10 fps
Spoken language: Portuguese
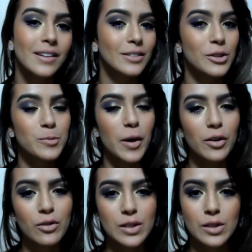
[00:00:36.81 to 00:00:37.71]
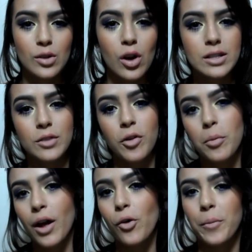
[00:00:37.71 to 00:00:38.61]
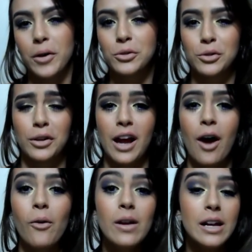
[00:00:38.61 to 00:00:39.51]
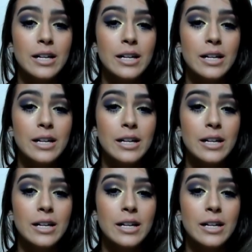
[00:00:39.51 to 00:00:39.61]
Então espero que vocês gostem, vamos lá acompanhar o tutorial.